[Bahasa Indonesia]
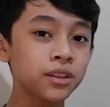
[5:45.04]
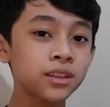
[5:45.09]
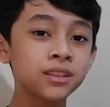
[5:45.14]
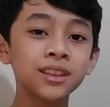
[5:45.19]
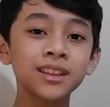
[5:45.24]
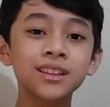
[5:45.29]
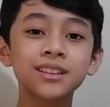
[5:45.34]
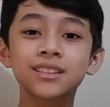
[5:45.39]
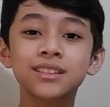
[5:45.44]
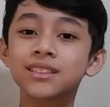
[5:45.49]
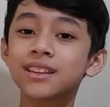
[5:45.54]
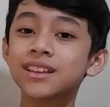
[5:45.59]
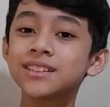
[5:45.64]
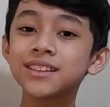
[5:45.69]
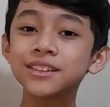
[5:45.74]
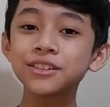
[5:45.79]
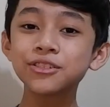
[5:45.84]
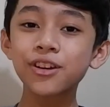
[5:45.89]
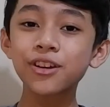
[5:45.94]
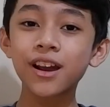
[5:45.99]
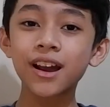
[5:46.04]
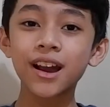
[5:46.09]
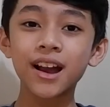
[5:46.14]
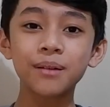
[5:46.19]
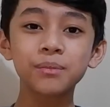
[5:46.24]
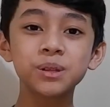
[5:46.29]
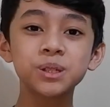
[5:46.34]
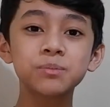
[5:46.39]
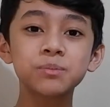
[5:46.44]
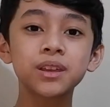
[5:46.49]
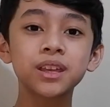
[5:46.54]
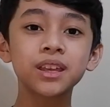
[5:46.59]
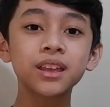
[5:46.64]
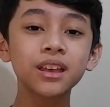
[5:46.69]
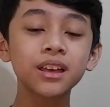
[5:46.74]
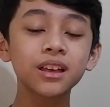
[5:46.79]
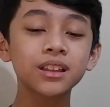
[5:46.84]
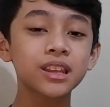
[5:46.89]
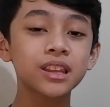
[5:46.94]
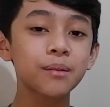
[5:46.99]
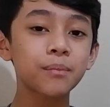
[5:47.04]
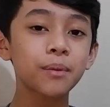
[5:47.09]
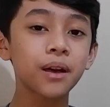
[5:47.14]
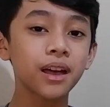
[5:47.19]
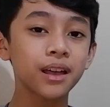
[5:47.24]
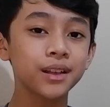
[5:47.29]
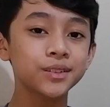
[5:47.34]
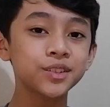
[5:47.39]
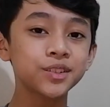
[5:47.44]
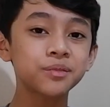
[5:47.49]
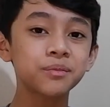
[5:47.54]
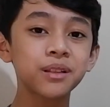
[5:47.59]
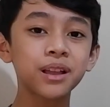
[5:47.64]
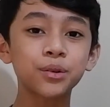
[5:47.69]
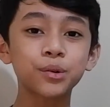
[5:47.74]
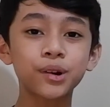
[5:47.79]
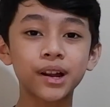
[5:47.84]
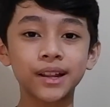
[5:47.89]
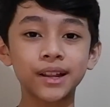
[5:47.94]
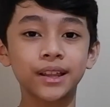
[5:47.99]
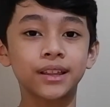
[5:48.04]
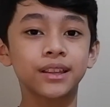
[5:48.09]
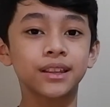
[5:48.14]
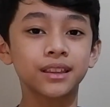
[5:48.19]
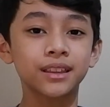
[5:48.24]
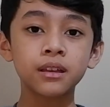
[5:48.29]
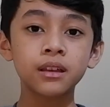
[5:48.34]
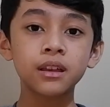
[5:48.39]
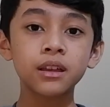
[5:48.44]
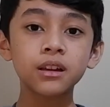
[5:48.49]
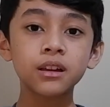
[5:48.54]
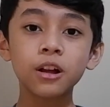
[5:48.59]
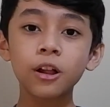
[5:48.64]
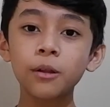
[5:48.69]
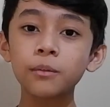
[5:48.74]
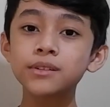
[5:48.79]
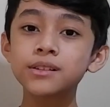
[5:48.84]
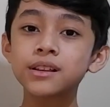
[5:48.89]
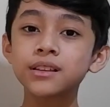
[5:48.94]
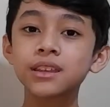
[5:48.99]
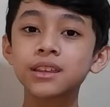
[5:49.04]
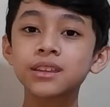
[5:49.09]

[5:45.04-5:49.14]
ini dan sih juga nggak habis pikir kenapa Rexus melakukan ini kalau misalnya